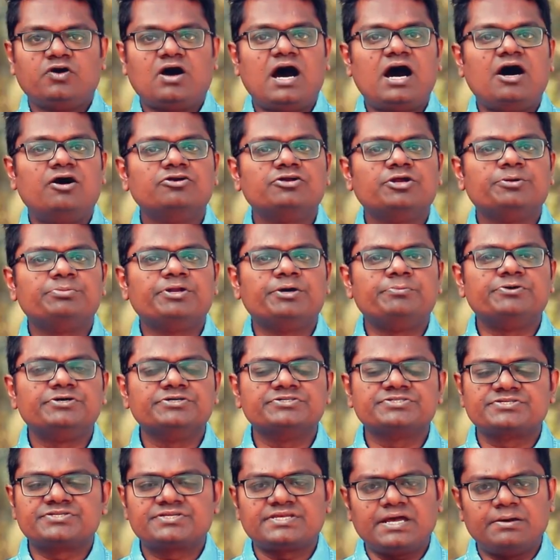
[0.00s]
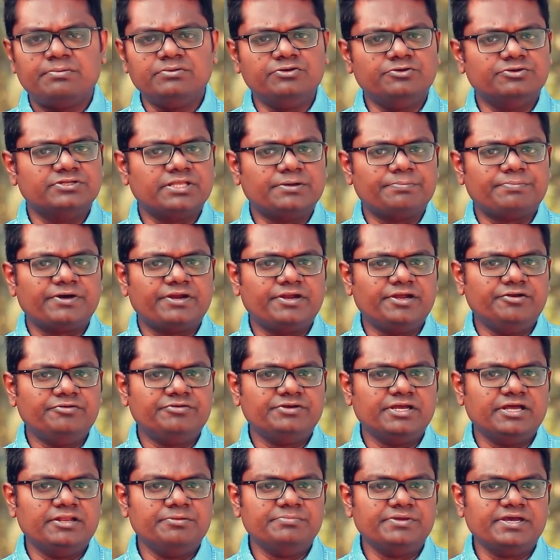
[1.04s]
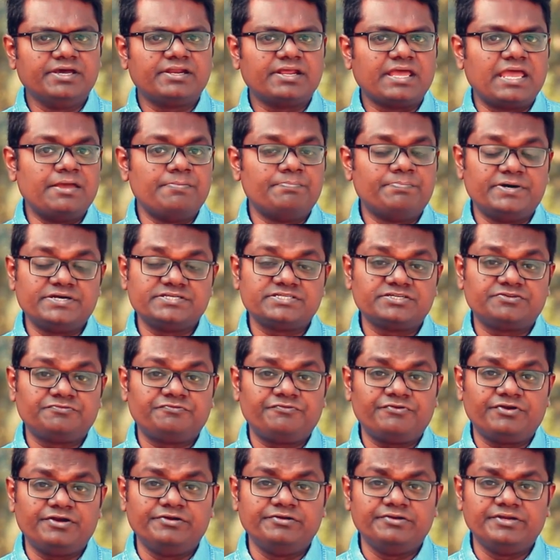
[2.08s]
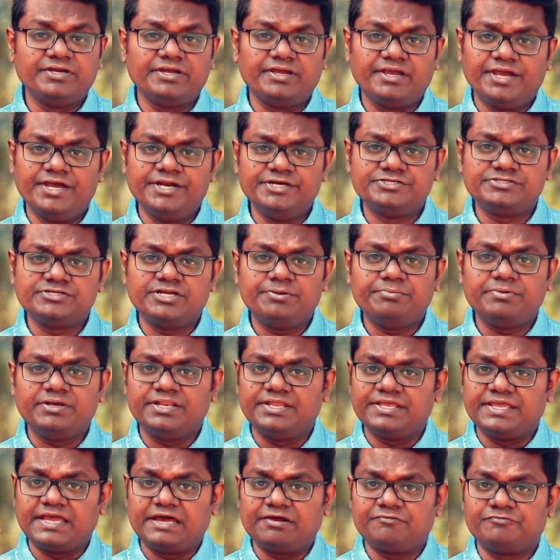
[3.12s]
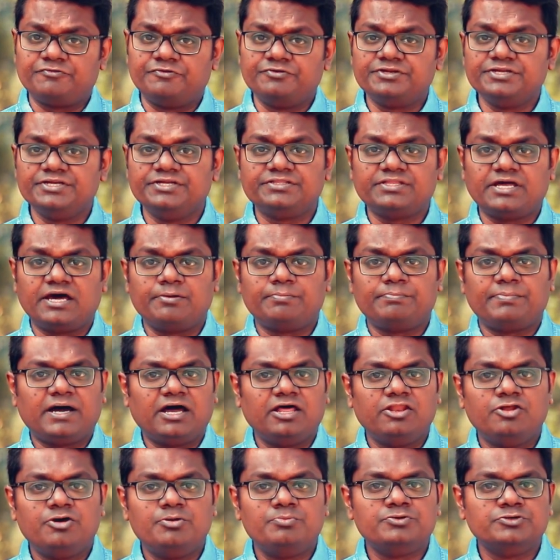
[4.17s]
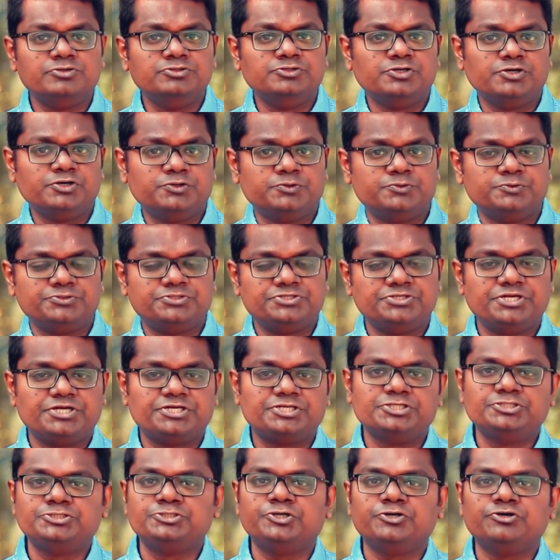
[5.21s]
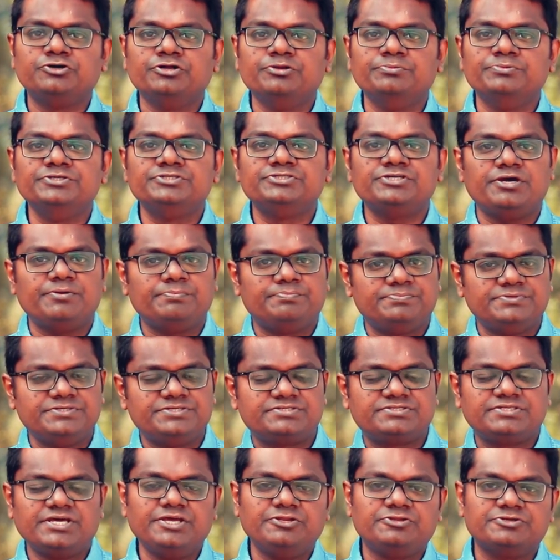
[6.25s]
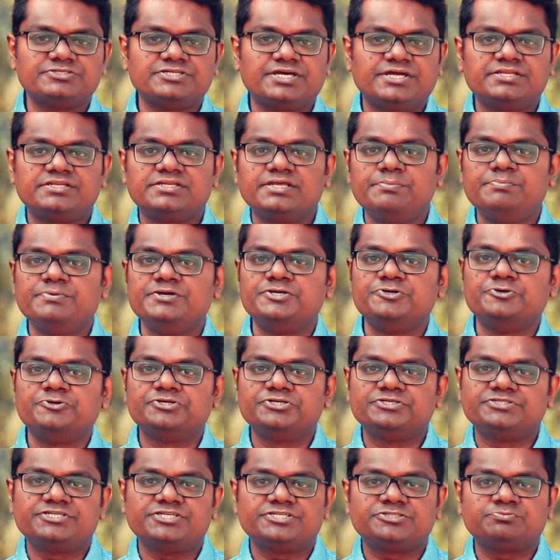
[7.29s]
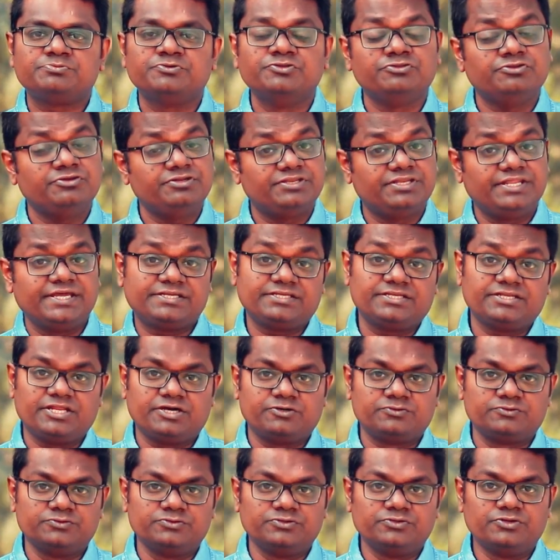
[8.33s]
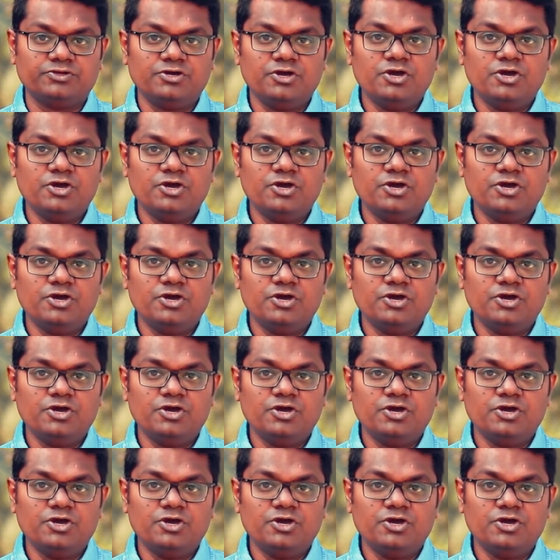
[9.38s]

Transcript: তো আউট অফ দ্য বক্স কেমন হতে পারে রিয়েলমি এর এই বাজেট ফ্রেন্ডলি এন্ট্রি লেভেল ইয়ারফোনটি তার ভালো মন্দ খুঁটিনাটি সকল বিষয়ে বিস্তারিত জানতে ভিডিওটি শেষ পর্যন্ত দেখতে থাকুন